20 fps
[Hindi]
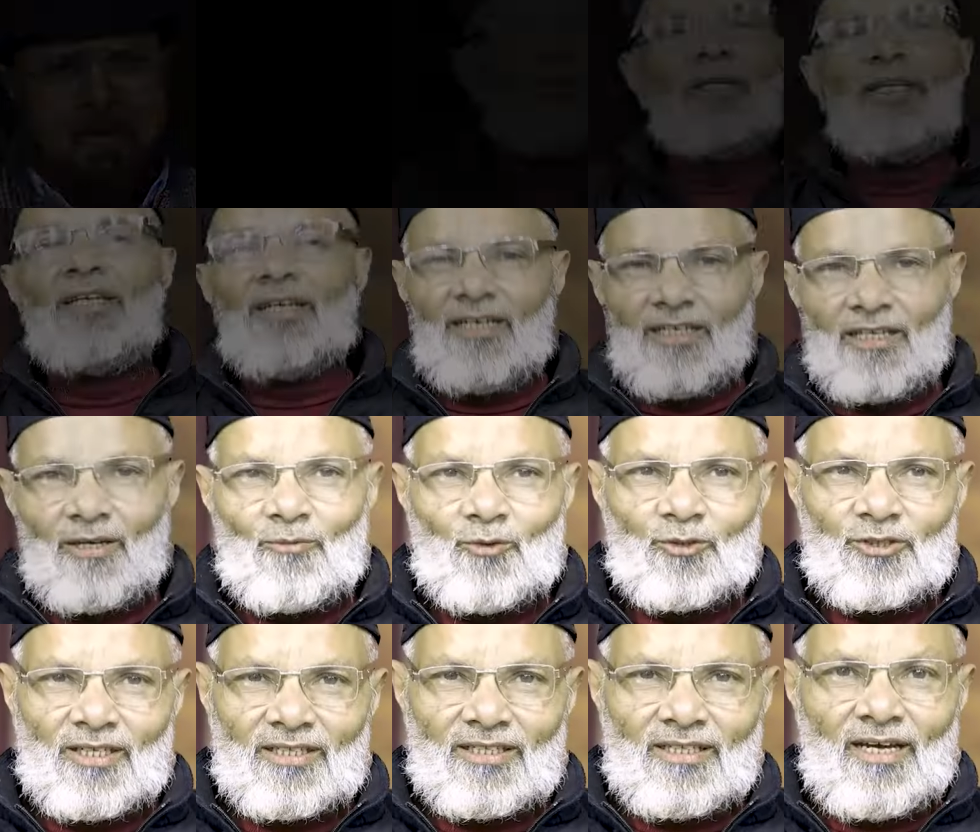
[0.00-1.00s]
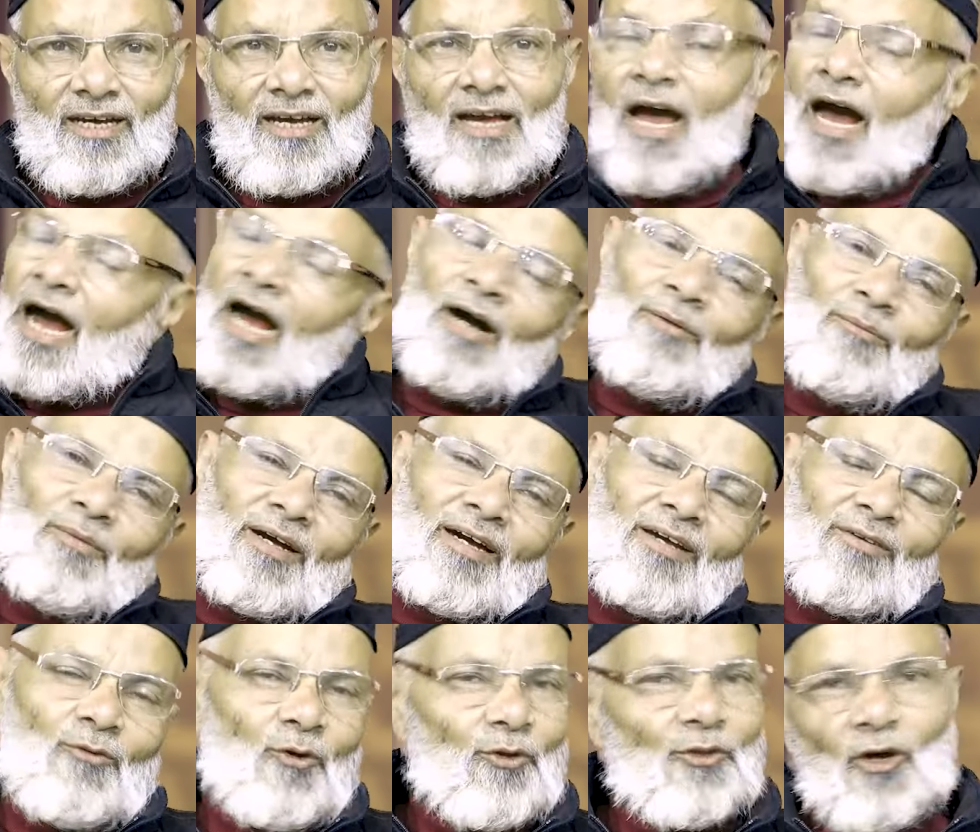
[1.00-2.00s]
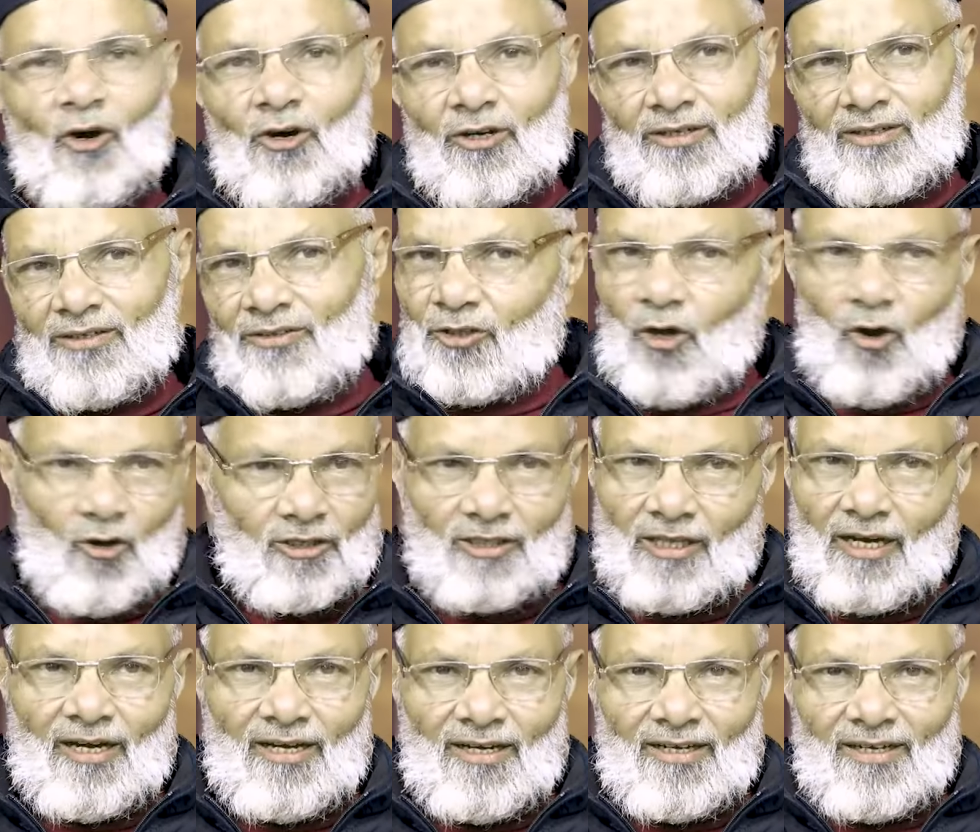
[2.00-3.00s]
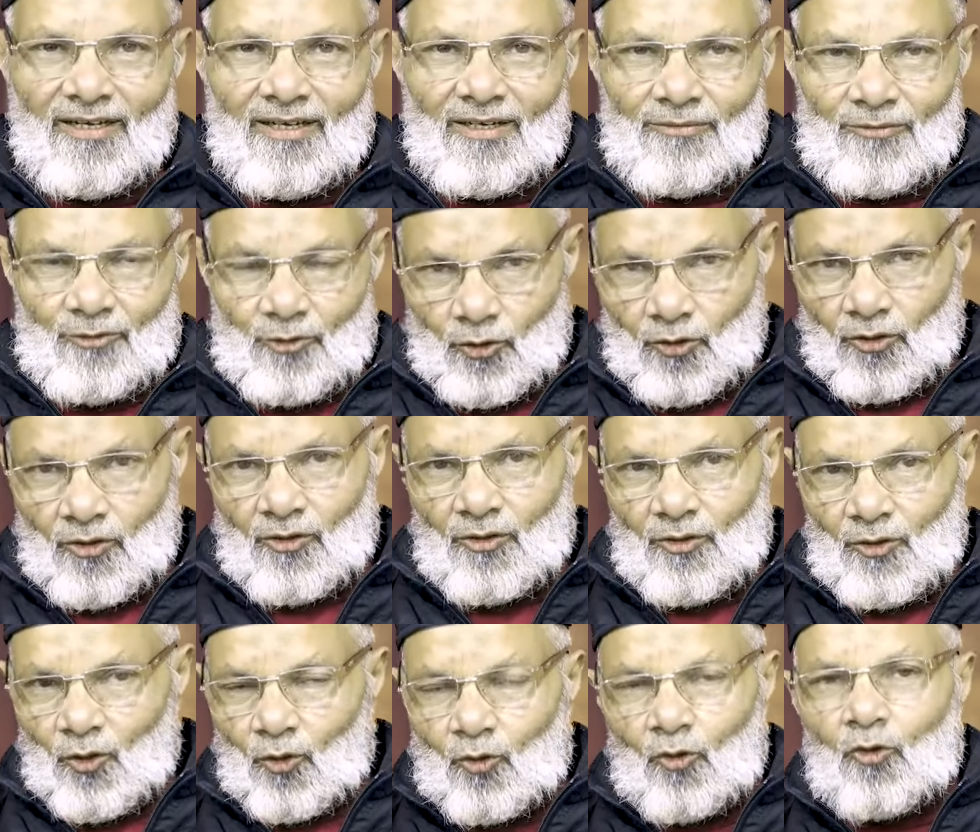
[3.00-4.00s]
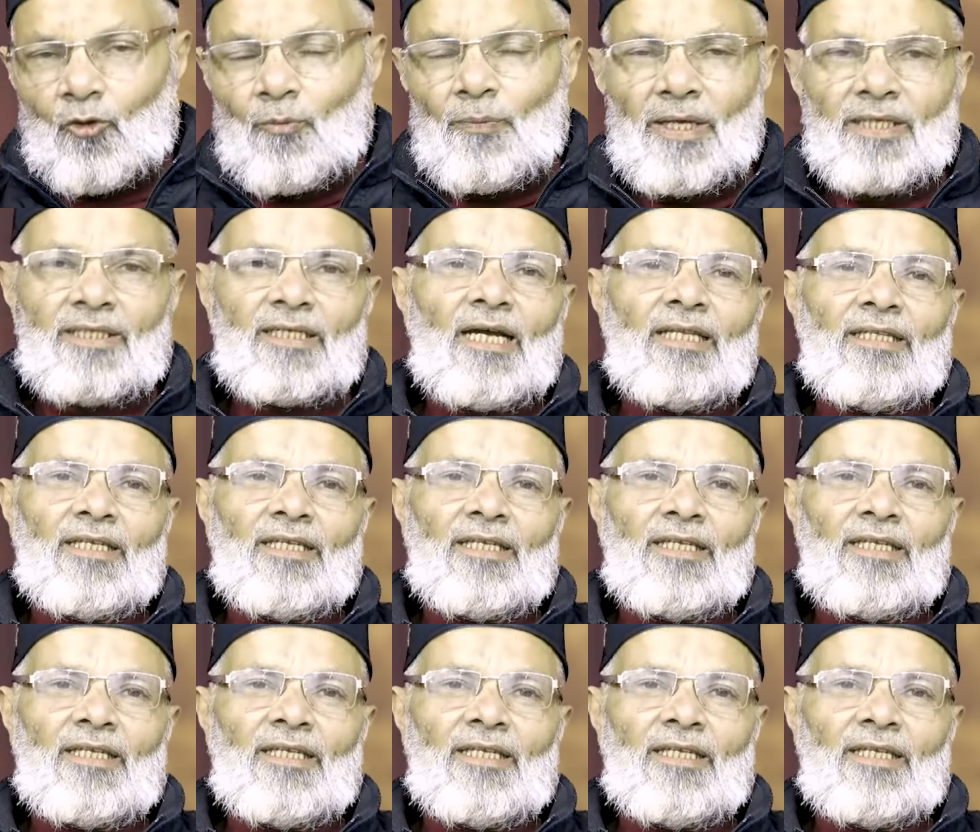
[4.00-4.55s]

नहीं ख़त्म हो सकता हाँ मगर वो दौर दौर था जो लोगों को पहचान